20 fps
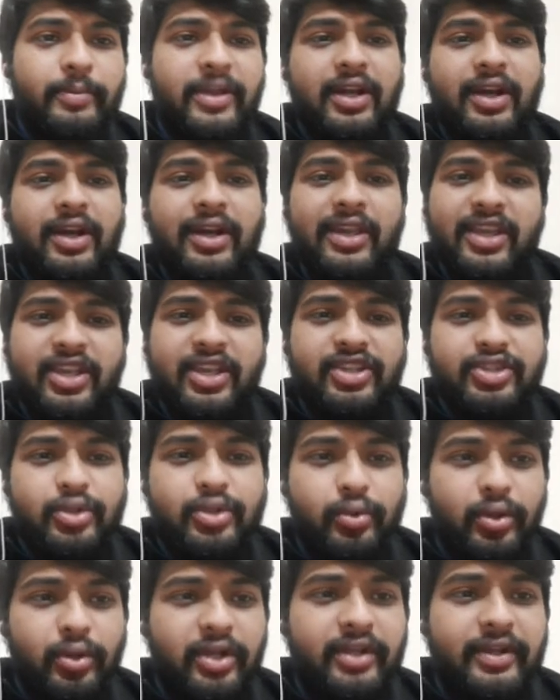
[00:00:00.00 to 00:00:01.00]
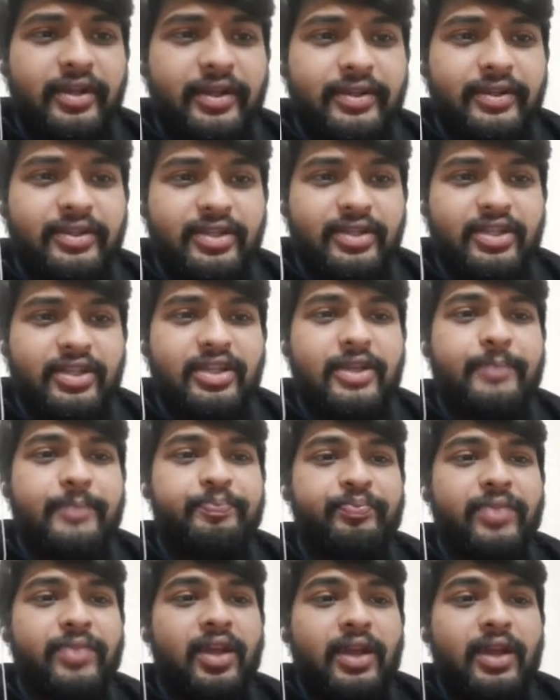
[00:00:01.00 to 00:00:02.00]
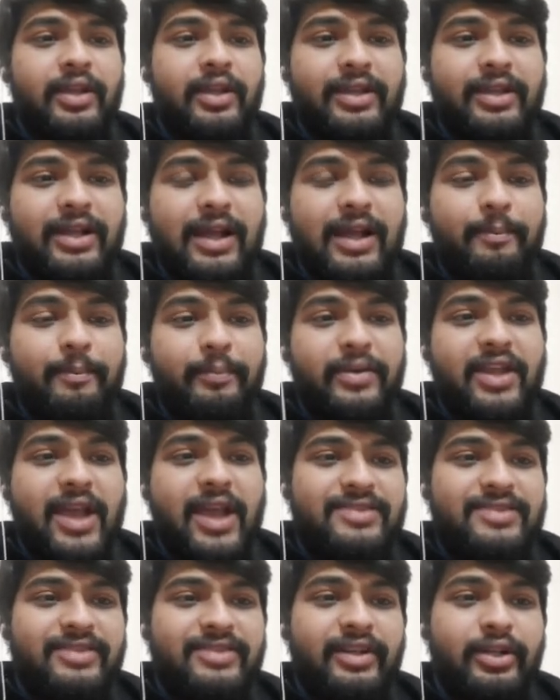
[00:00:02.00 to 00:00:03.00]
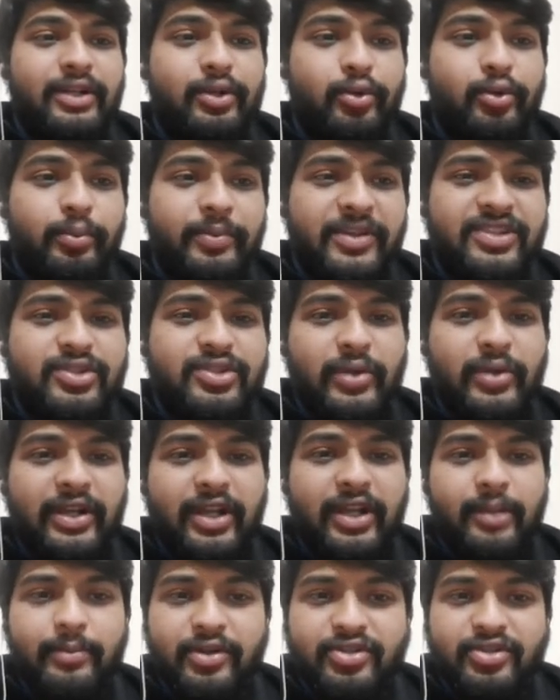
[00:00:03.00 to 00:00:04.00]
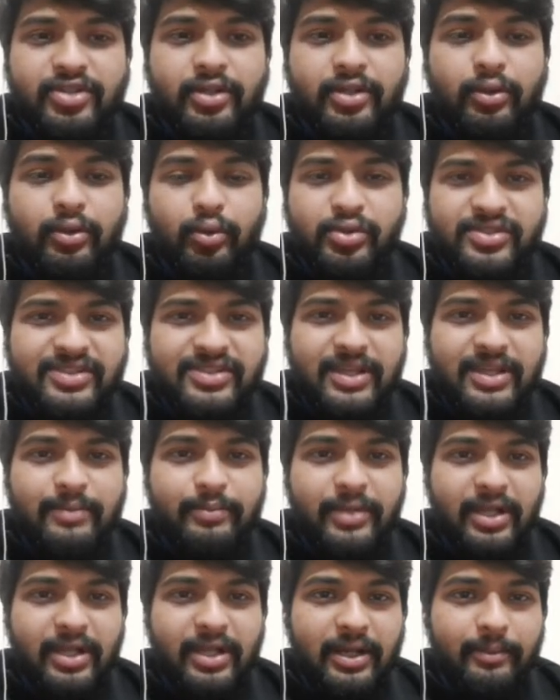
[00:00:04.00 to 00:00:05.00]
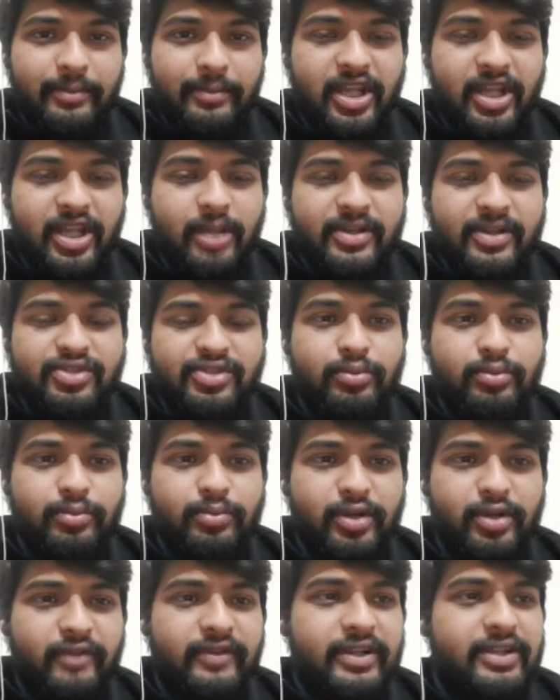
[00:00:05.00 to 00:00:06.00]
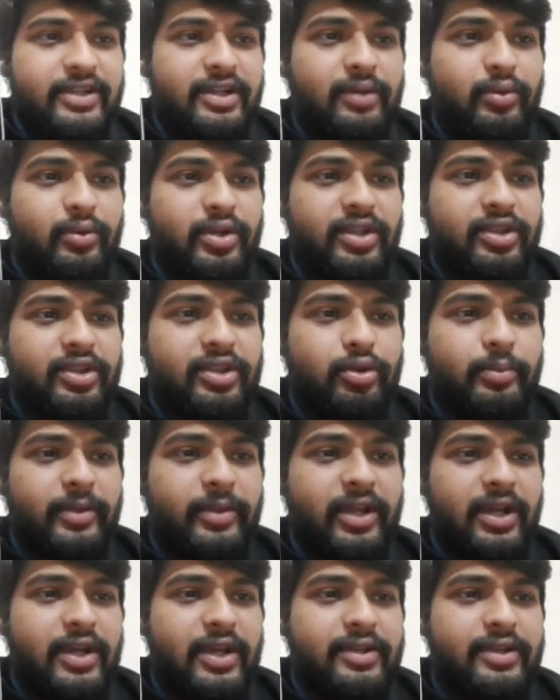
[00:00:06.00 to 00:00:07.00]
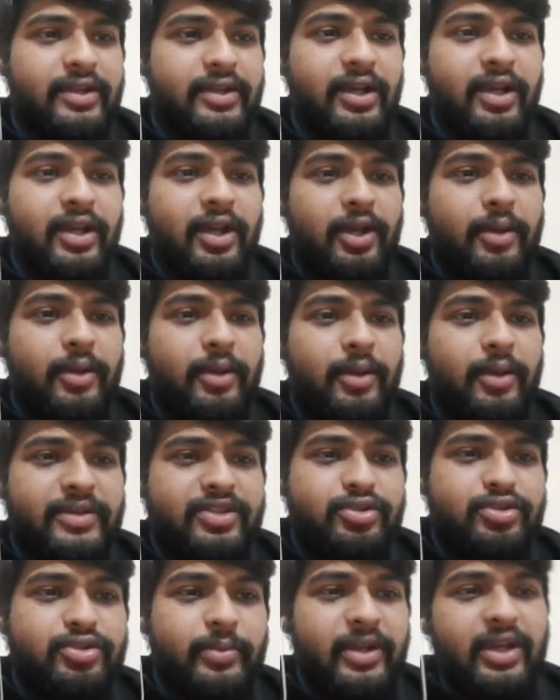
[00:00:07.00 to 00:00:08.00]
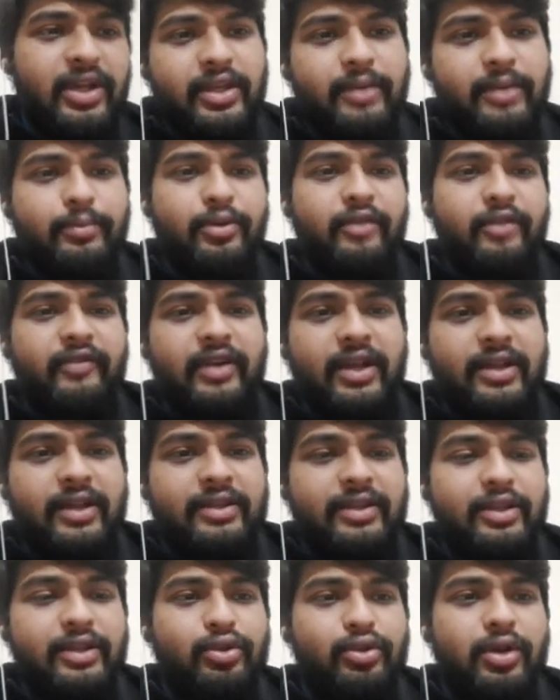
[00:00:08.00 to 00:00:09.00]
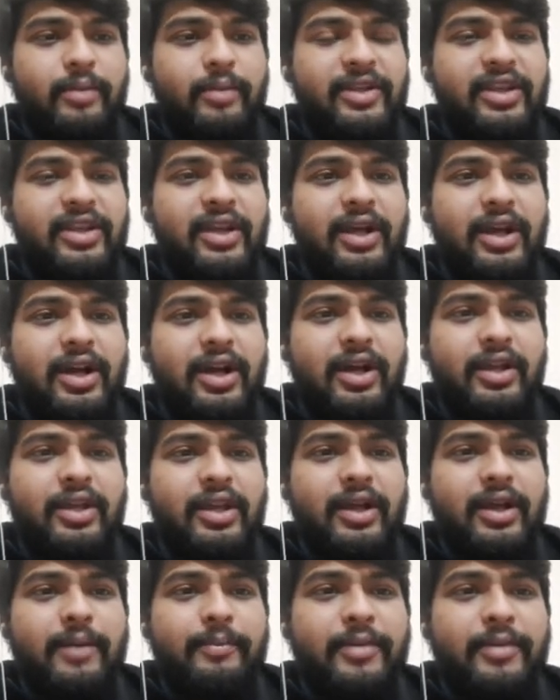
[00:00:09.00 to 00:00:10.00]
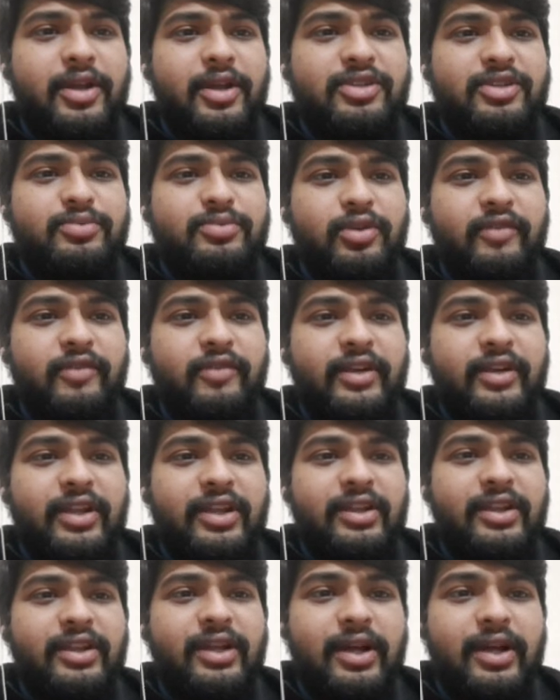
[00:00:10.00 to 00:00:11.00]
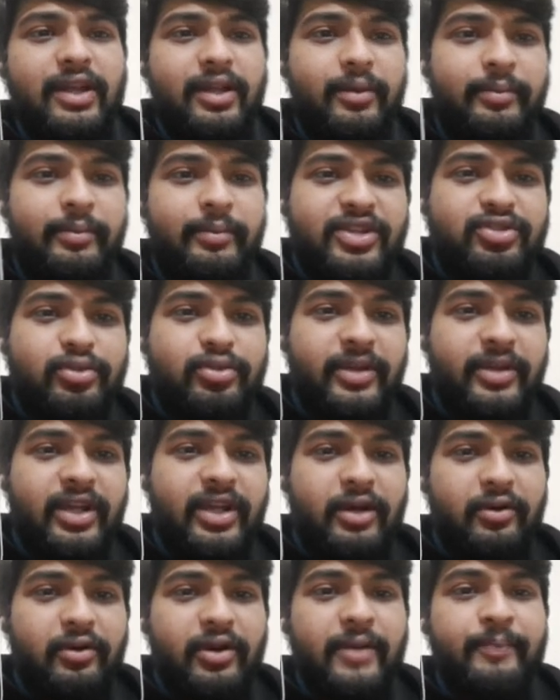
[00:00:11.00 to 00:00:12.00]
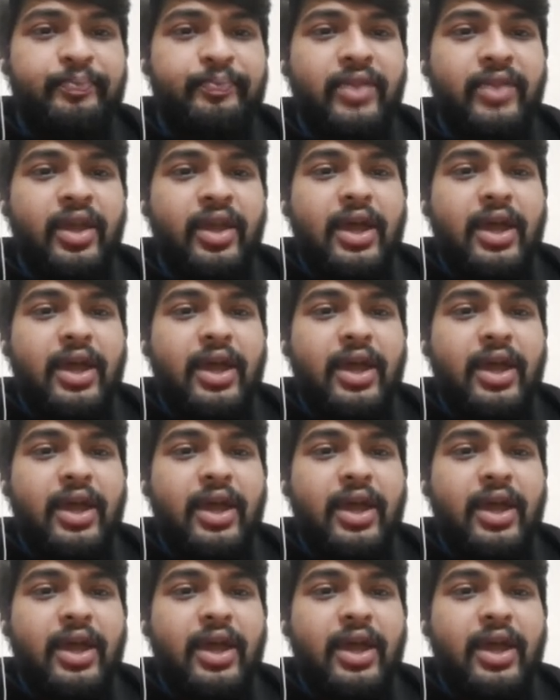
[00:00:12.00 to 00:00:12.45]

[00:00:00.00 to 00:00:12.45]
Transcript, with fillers: रुपये का एक शेयर होल्डर है ठीक है द कंपनी हैज़ अर्न रुपीज़ ट्वेंटी पर शेयर उस टाइम पे कंपनी के पास जो प्रॉफिट था वो कितने रुपए का आया था बीस रुपए का ये प्रॉफिट आता है तो हमने ये कहा कि कंपनी के पास प्रॉफिट कितने का आया बीस रुपए का हुआ